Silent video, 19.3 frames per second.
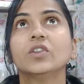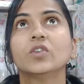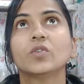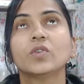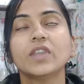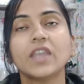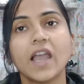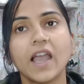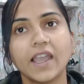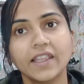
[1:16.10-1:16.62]

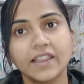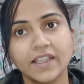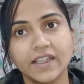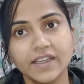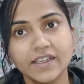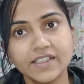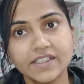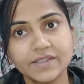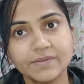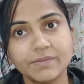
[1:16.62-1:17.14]
क्योंकि
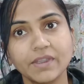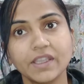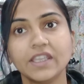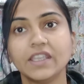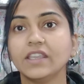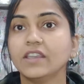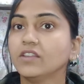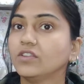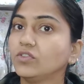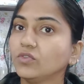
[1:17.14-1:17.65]
हाइलाइट्स में
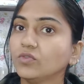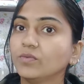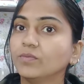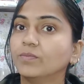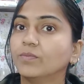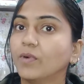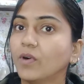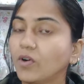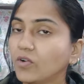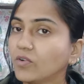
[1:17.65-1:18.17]
ये
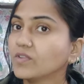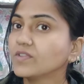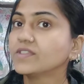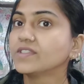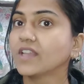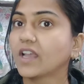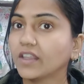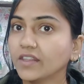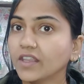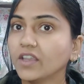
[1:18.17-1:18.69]
ट्यूब बहुत
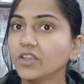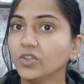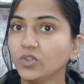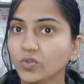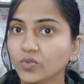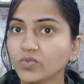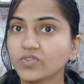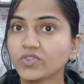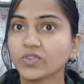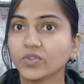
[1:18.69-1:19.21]
ज़्यादा
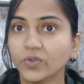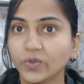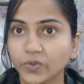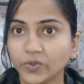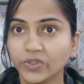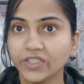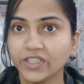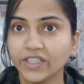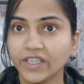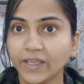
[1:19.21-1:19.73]
यूज़
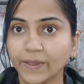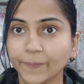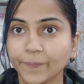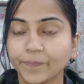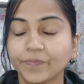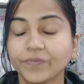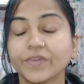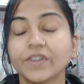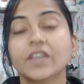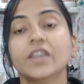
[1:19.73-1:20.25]
होती है
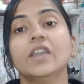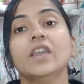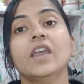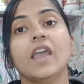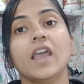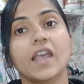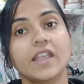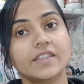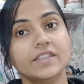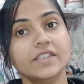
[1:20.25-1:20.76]

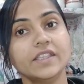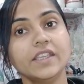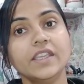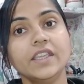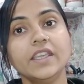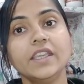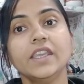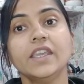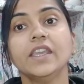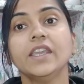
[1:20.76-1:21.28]
ऐसे
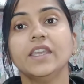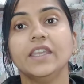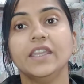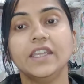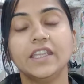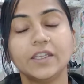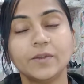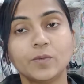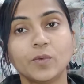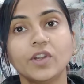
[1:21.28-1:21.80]
ही
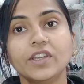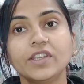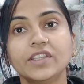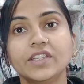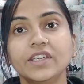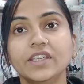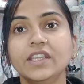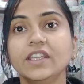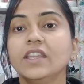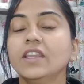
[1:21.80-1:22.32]

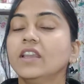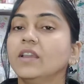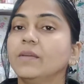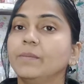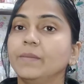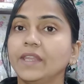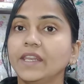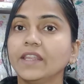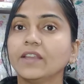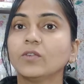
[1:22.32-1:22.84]
8.3
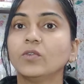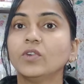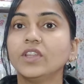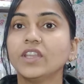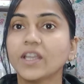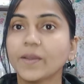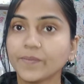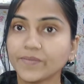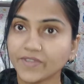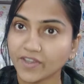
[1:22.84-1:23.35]
मेरे
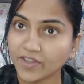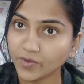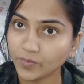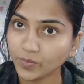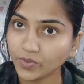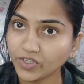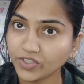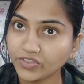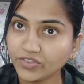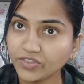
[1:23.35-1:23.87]
अकॉर्डिंग आप
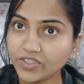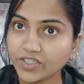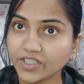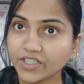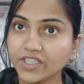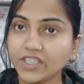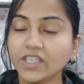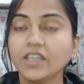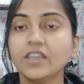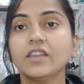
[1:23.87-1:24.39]
7.3
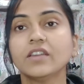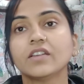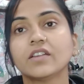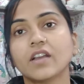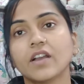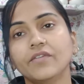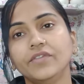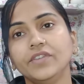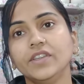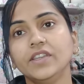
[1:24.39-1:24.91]
रखिए
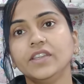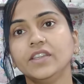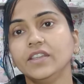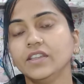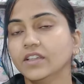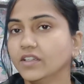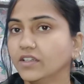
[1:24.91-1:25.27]
काफ़ी